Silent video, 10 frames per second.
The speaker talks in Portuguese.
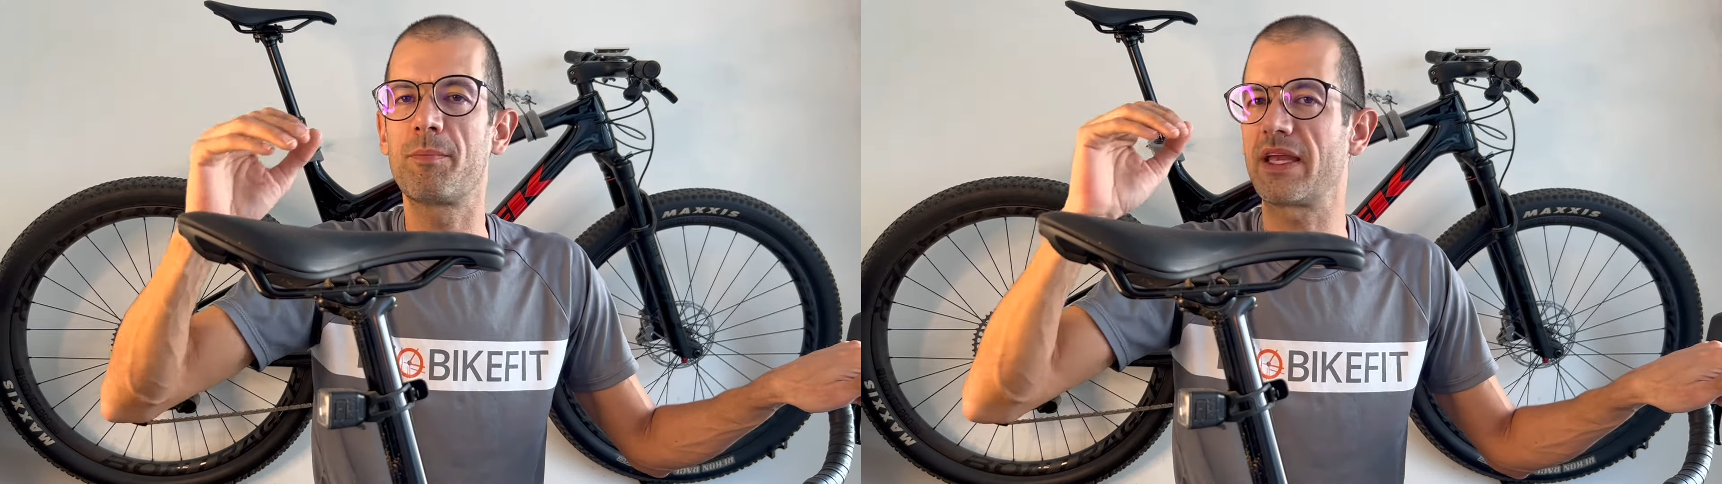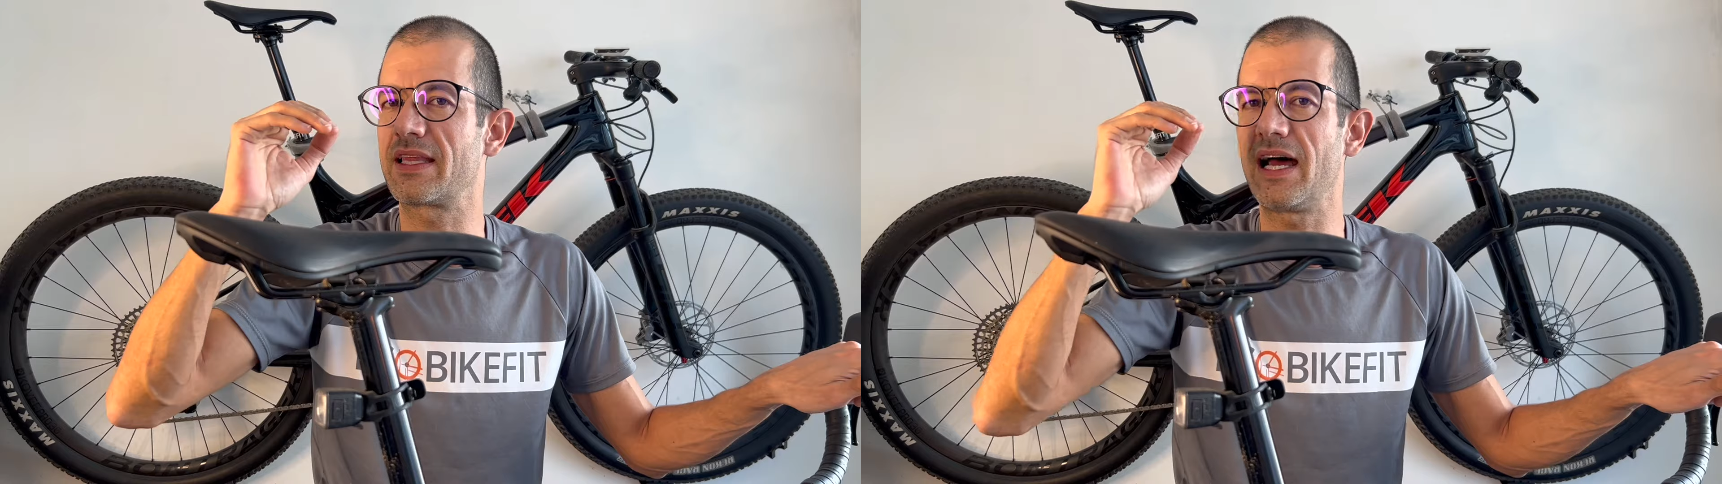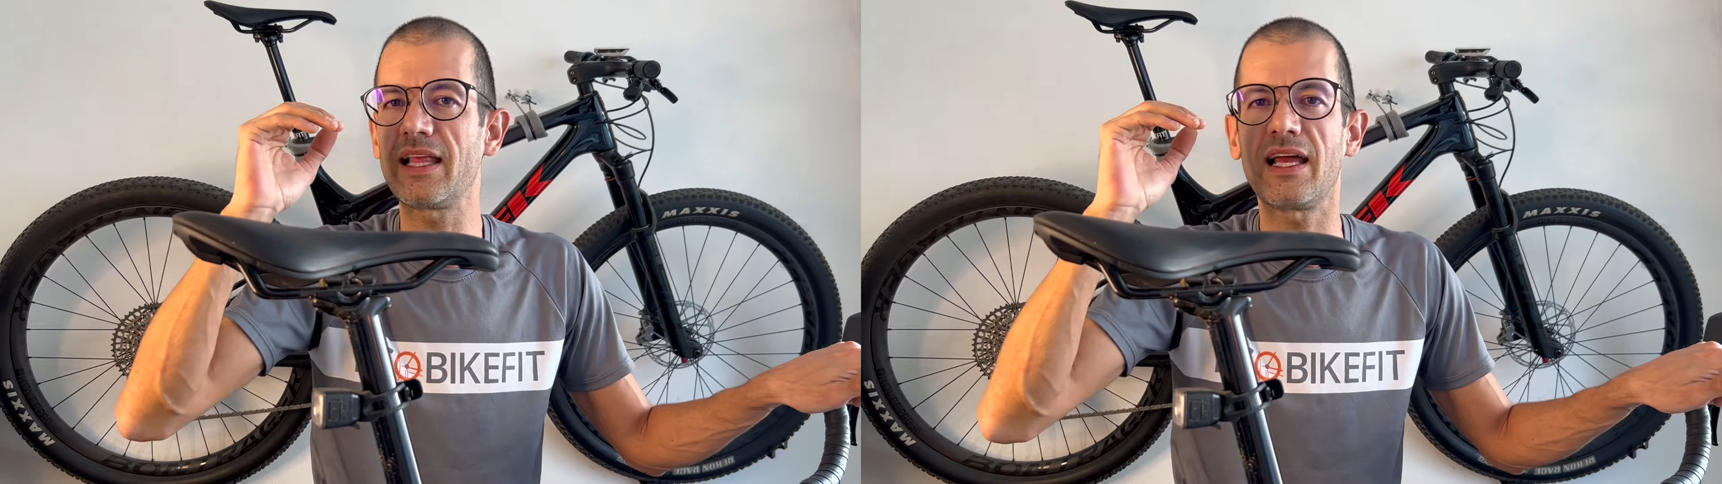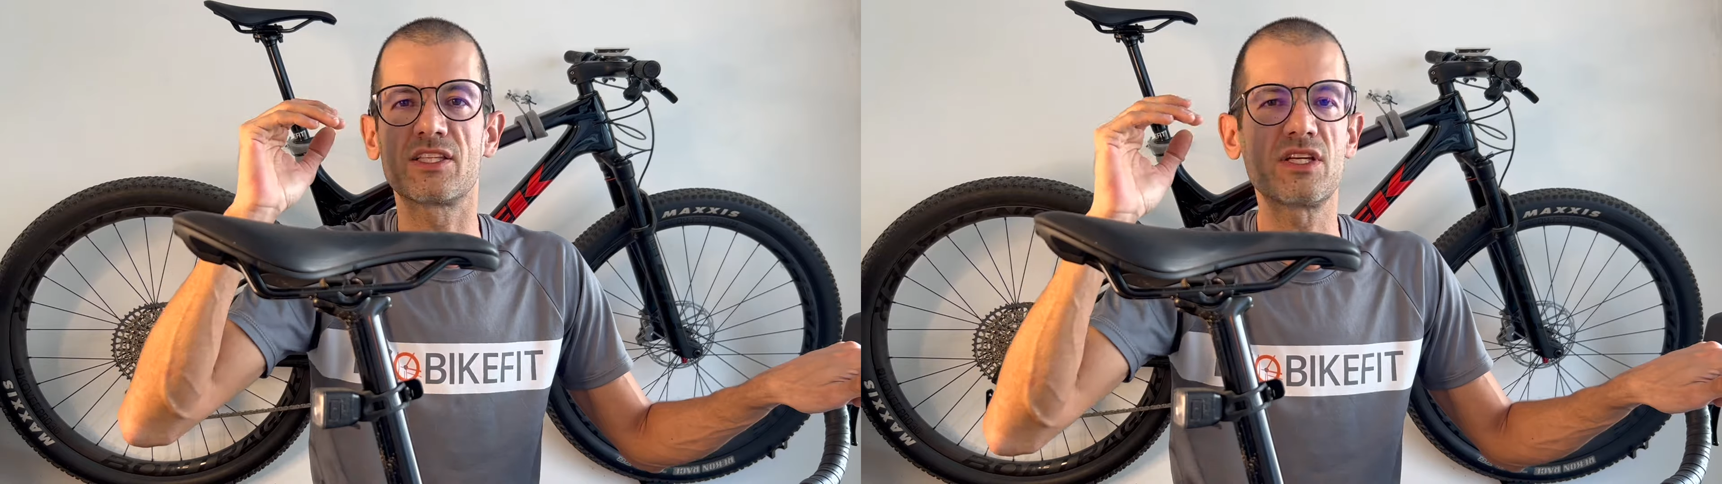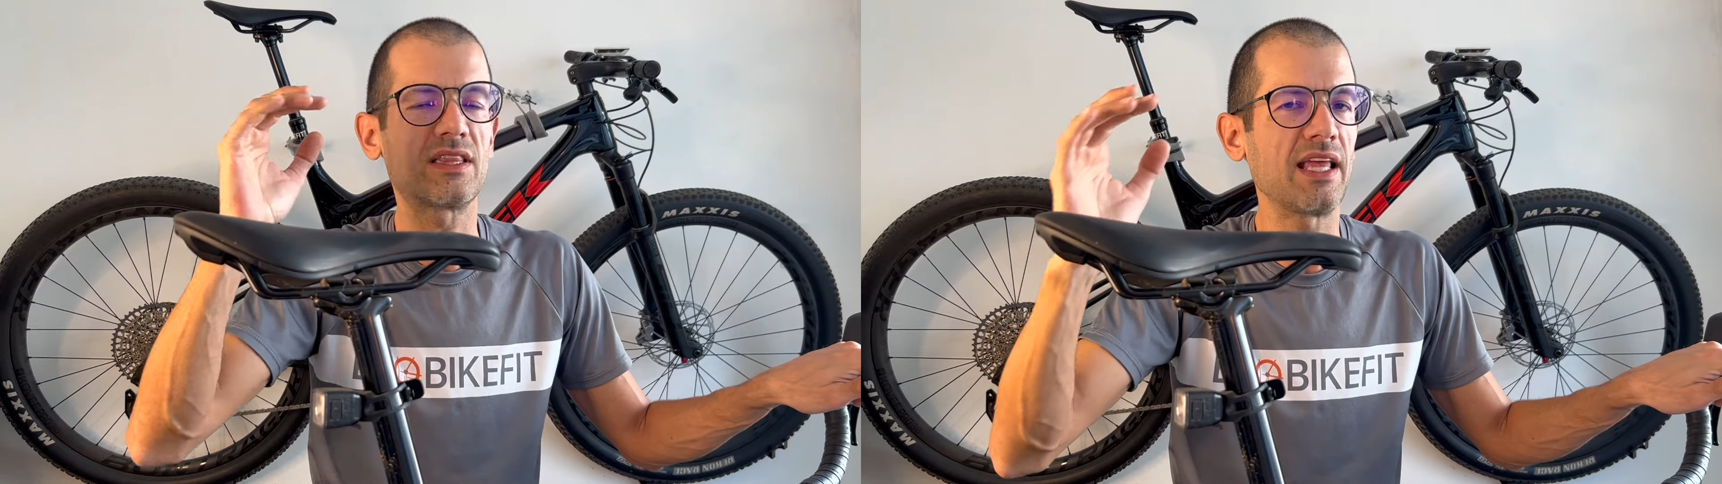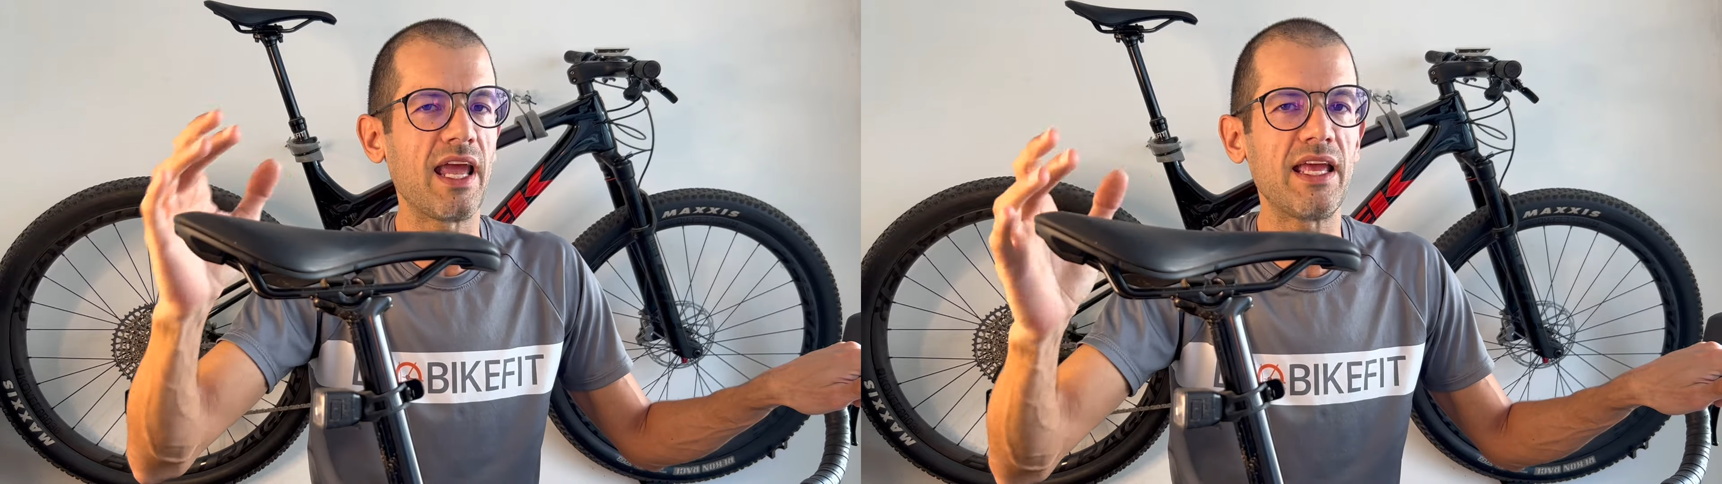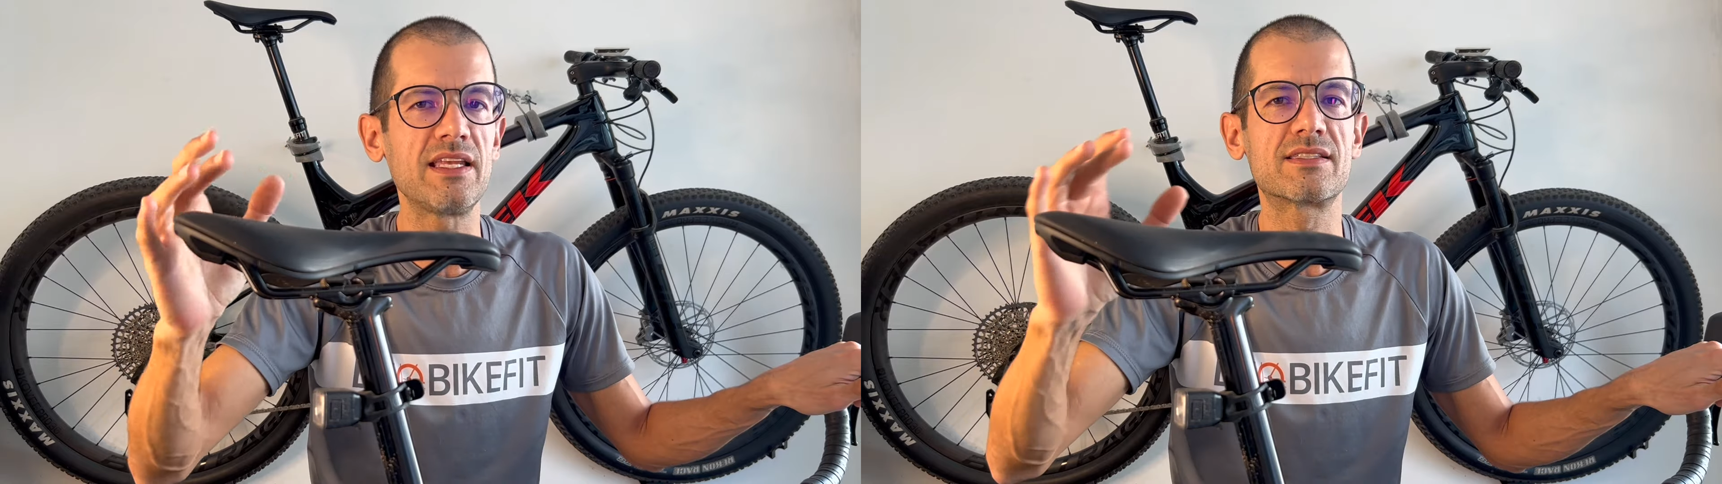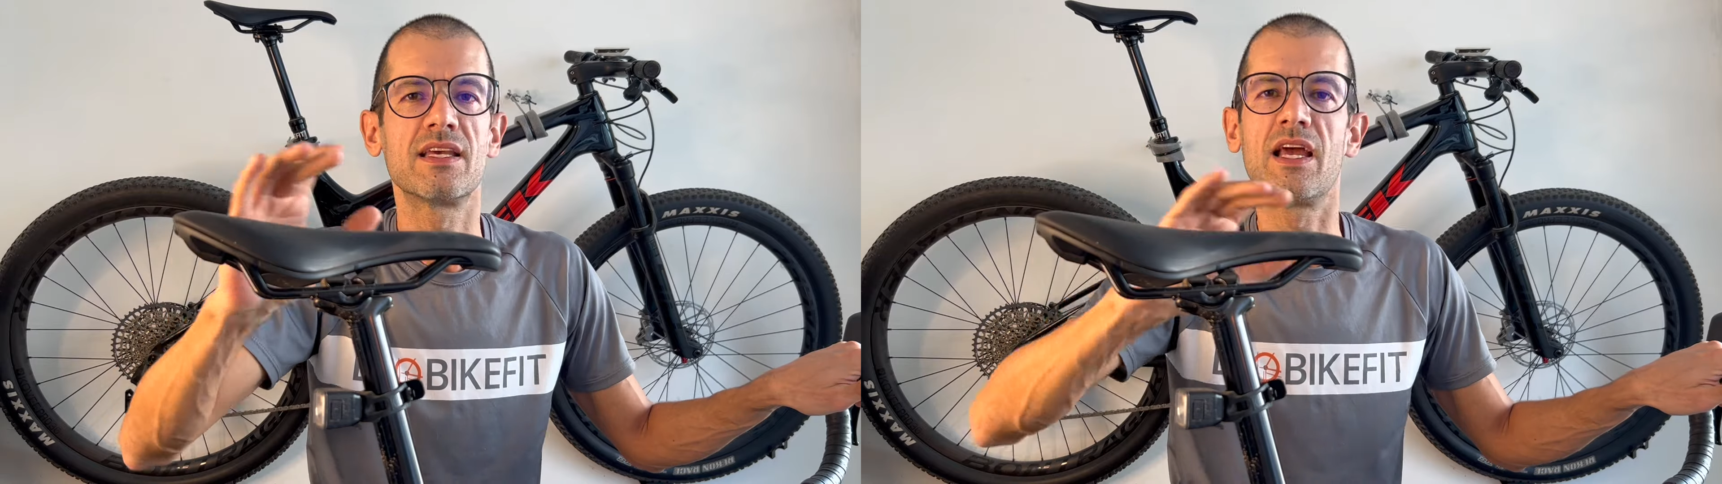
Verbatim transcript: pedala de tênis,